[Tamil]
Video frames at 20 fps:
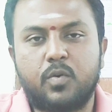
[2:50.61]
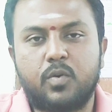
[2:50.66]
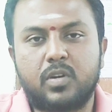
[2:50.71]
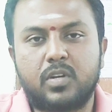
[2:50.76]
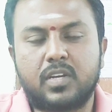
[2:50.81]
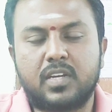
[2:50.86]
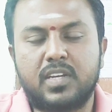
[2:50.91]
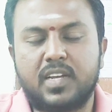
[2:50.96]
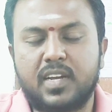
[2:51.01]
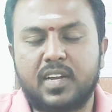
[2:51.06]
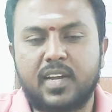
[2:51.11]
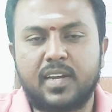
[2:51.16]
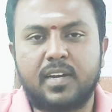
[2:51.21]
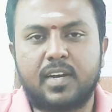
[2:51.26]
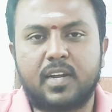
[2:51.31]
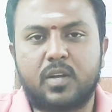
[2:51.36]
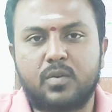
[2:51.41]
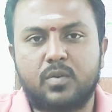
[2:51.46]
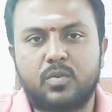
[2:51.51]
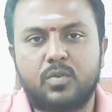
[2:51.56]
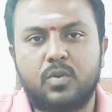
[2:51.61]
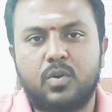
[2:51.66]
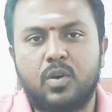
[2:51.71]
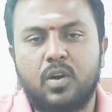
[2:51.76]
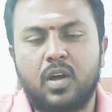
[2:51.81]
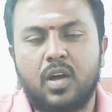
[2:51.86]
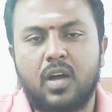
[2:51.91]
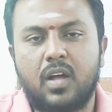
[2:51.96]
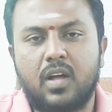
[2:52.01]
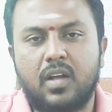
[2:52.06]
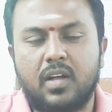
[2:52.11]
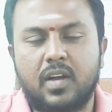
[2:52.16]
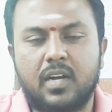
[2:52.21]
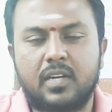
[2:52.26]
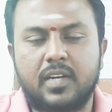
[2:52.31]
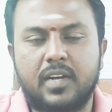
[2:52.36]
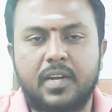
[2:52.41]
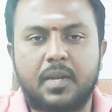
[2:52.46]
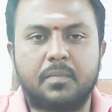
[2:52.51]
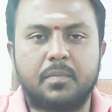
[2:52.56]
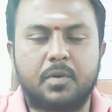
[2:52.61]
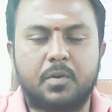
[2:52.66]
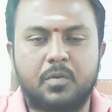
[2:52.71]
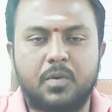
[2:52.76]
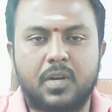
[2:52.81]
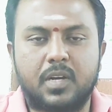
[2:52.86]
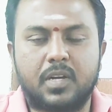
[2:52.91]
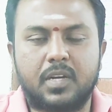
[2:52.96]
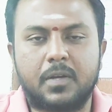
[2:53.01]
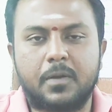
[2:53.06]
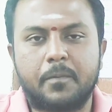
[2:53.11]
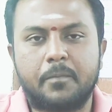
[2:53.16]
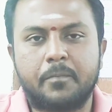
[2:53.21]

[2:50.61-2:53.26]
ஒர்க்கு எங்கே நடக்குதோ அங்கே ட்ரைனிங் பண்ணுவாங்க